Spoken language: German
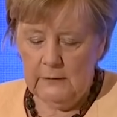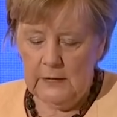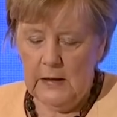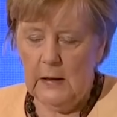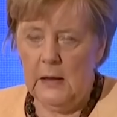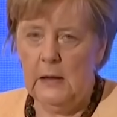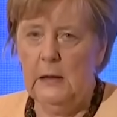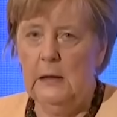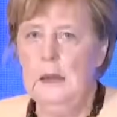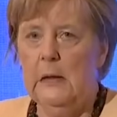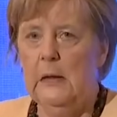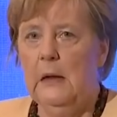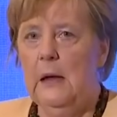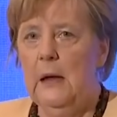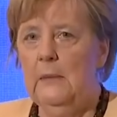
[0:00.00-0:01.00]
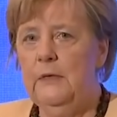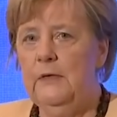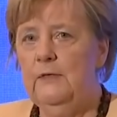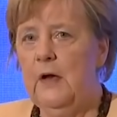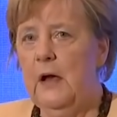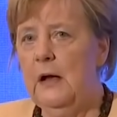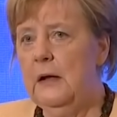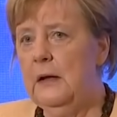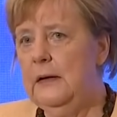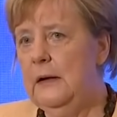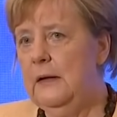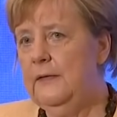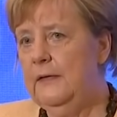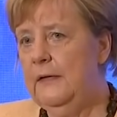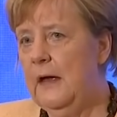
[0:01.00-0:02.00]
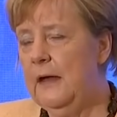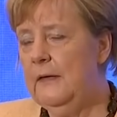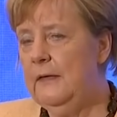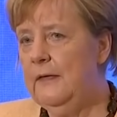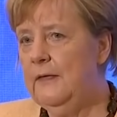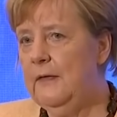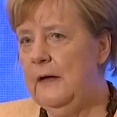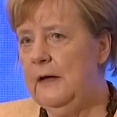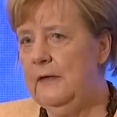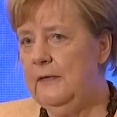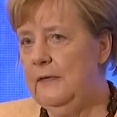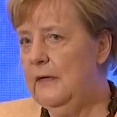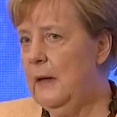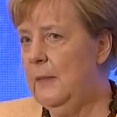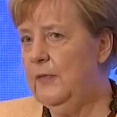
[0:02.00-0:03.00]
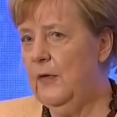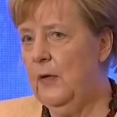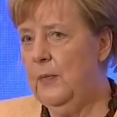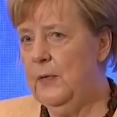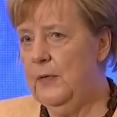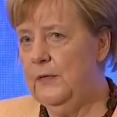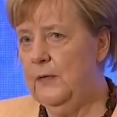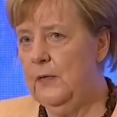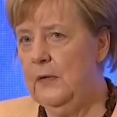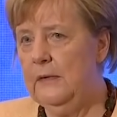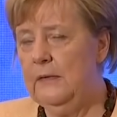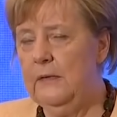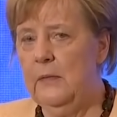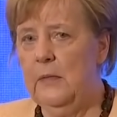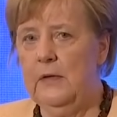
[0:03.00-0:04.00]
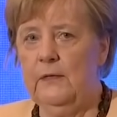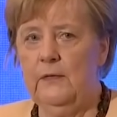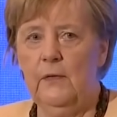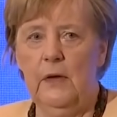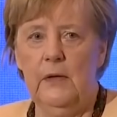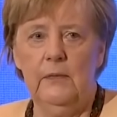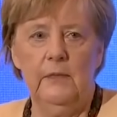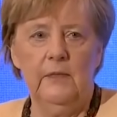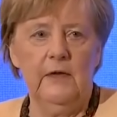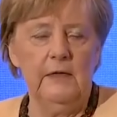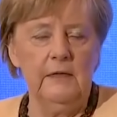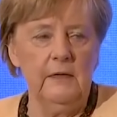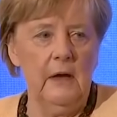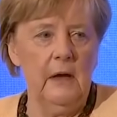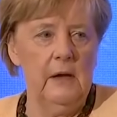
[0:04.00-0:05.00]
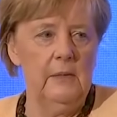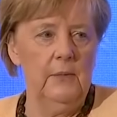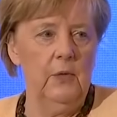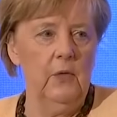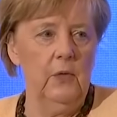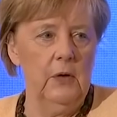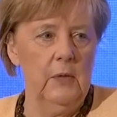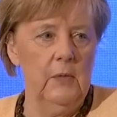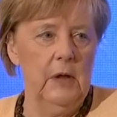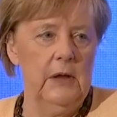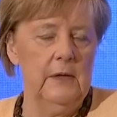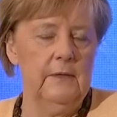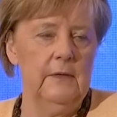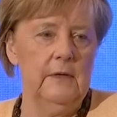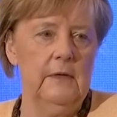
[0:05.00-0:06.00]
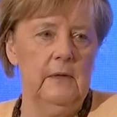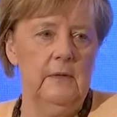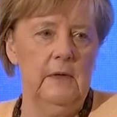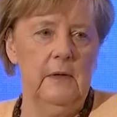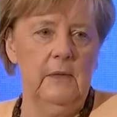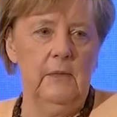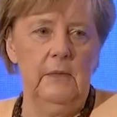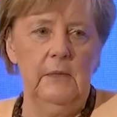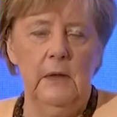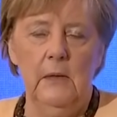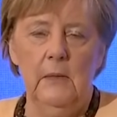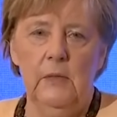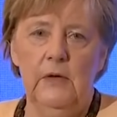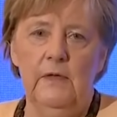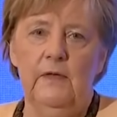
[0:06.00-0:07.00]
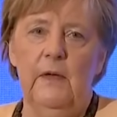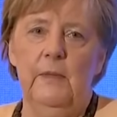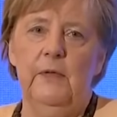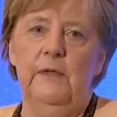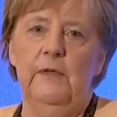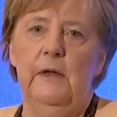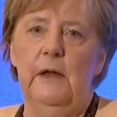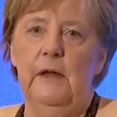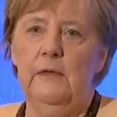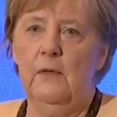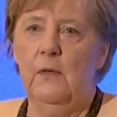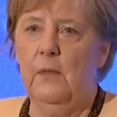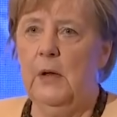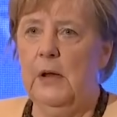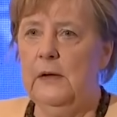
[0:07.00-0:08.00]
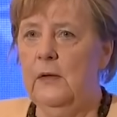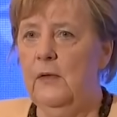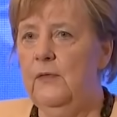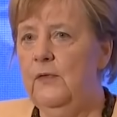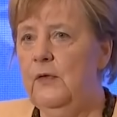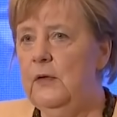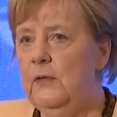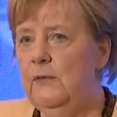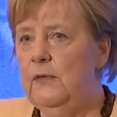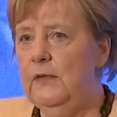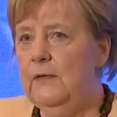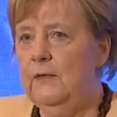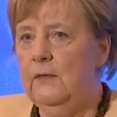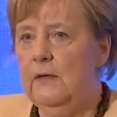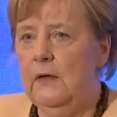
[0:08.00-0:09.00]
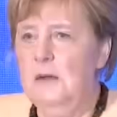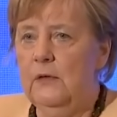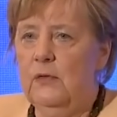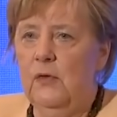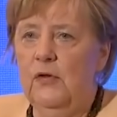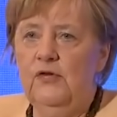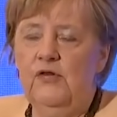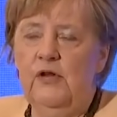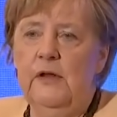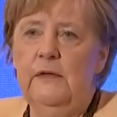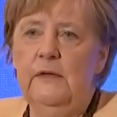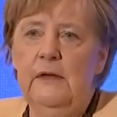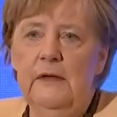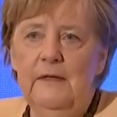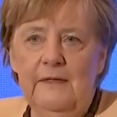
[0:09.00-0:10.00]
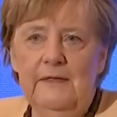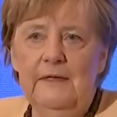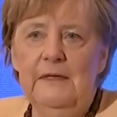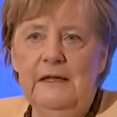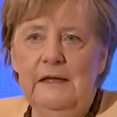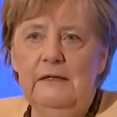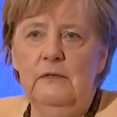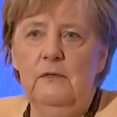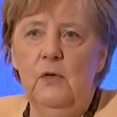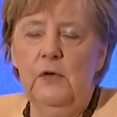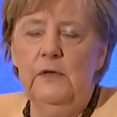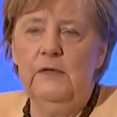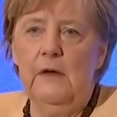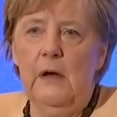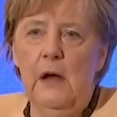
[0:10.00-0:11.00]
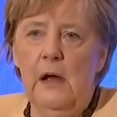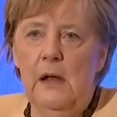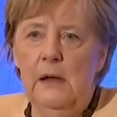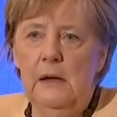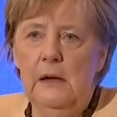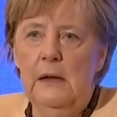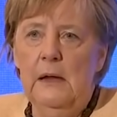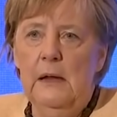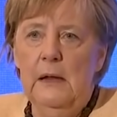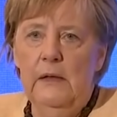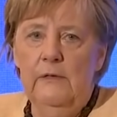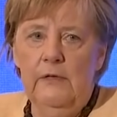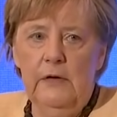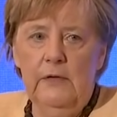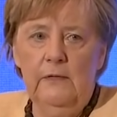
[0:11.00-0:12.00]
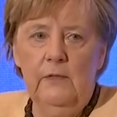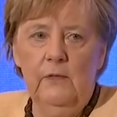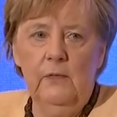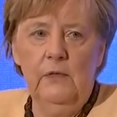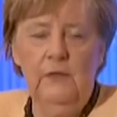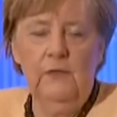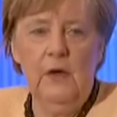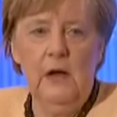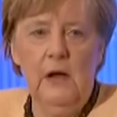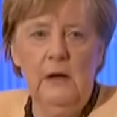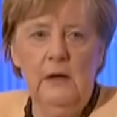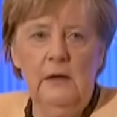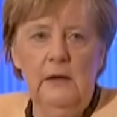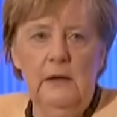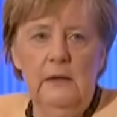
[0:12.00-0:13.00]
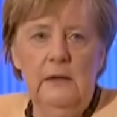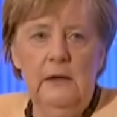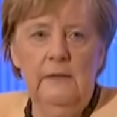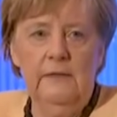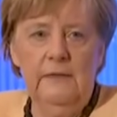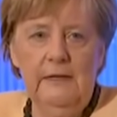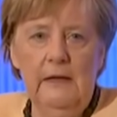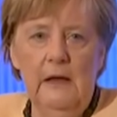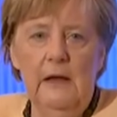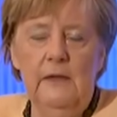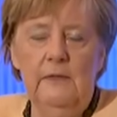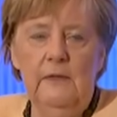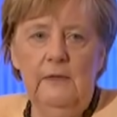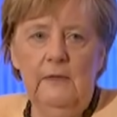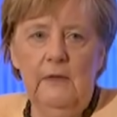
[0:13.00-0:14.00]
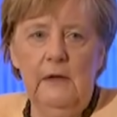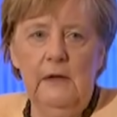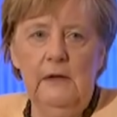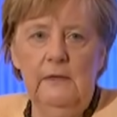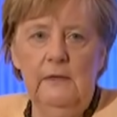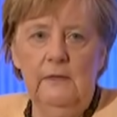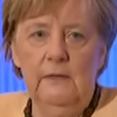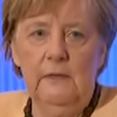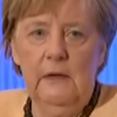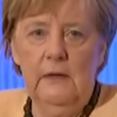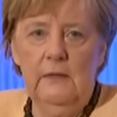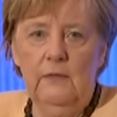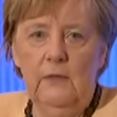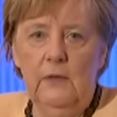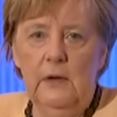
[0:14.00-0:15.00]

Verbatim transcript: Wir haben die Frage der Sicherheit Israels, ich habe sie auch persönlich immer zu einem zentralen Punkt gemacht. Ich hab, der Ministerpräsident hat nochmal darauf hingewiesen, äh, Deutschland ist nicht neutral, wenn es um die Fragen der Sicherheit Israels geht,